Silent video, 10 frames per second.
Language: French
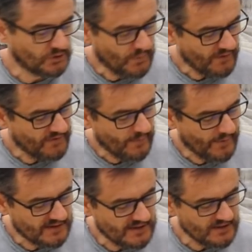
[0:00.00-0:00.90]
je préfère
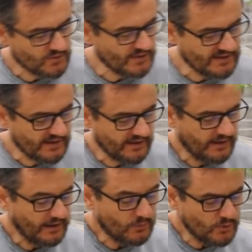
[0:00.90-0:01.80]
partir sur des
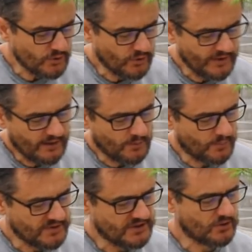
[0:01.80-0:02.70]
engrais où je connais la
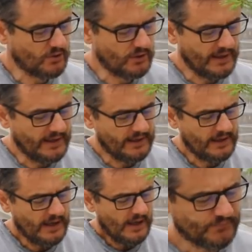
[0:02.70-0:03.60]
composition et